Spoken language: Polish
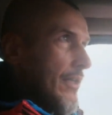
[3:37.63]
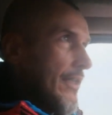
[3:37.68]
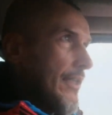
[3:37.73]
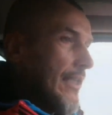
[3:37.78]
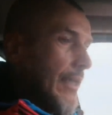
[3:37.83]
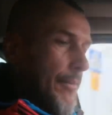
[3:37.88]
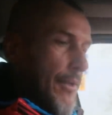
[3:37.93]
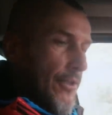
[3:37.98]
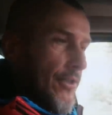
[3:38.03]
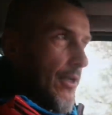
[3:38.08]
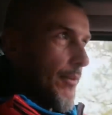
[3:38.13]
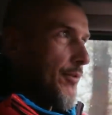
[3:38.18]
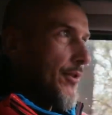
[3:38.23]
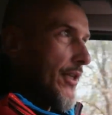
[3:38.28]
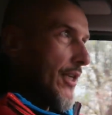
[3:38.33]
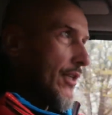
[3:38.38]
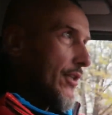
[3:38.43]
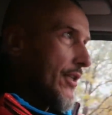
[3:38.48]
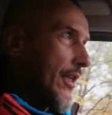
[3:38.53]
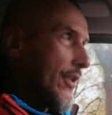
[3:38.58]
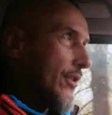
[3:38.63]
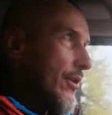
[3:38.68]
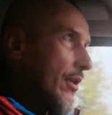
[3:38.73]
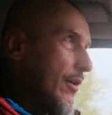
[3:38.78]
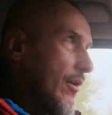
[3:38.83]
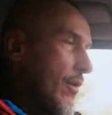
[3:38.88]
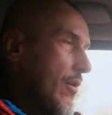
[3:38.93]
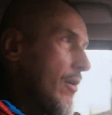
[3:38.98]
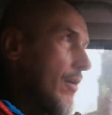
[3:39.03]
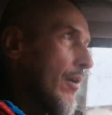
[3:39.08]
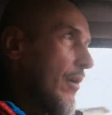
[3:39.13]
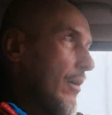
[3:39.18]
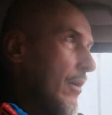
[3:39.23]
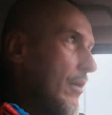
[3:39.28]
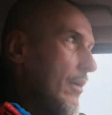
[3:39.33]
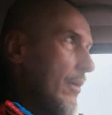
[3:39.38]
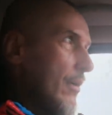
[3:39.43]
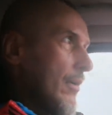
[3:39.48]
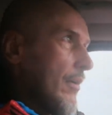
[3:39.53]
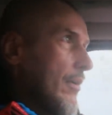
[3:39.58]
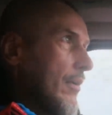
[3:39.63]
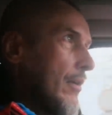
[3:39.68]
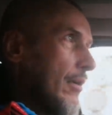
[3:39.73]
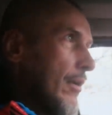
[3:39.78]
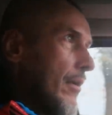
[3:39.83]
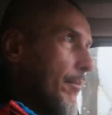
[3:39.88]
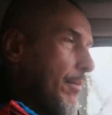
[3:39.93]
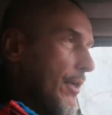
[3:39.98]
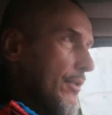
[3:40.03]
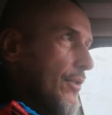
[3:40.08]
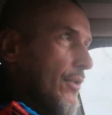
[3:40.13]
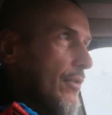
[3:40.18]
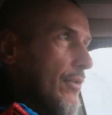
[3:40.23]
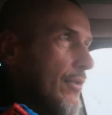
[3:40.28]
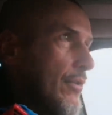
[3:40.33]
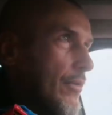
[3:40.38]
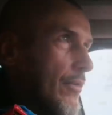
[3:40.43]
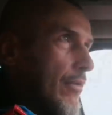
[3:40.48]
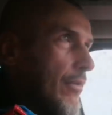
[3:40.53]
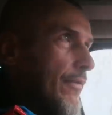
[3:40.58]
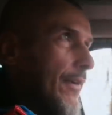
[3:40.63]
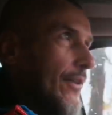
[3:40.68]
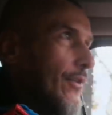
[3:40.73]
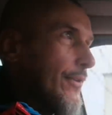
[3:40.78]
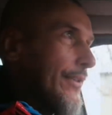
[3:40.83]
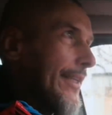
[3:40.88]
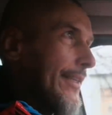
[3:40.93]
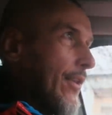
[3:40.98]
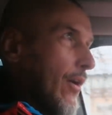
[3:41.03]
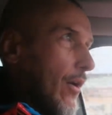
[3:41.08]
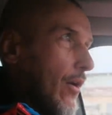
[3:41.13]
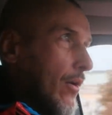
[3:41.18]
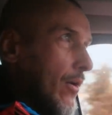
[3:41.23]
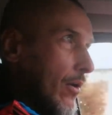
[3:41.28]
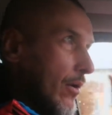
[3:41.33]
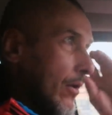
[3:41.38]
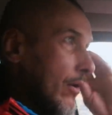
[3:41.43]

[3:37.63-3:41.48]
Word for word: i na miejsce przyjeżdżasz, patrzysz, kurwa, to nie to.